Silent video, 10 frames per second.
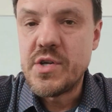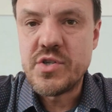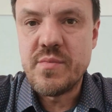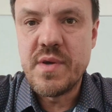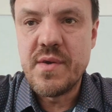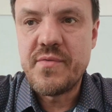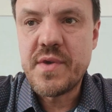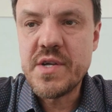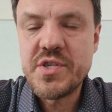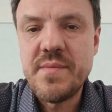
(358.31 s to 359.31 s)
чтобы в
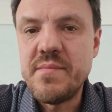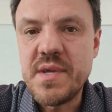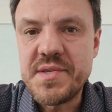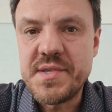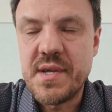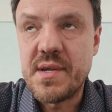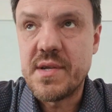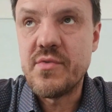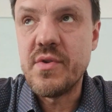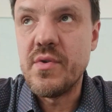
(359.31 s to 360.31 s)
каждом месте,
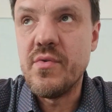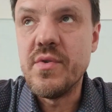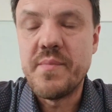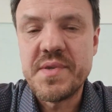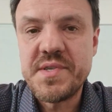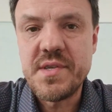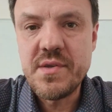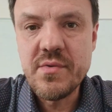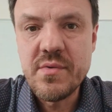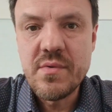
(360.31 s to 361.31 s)
которое он
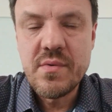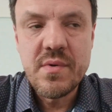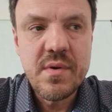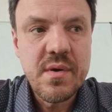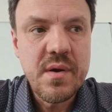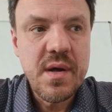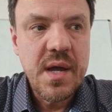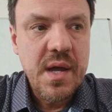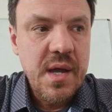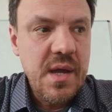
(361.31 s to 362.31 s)
посетил,
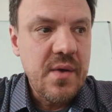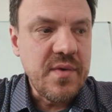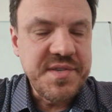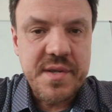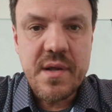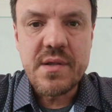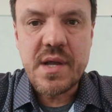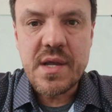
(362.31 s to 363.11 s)
возникал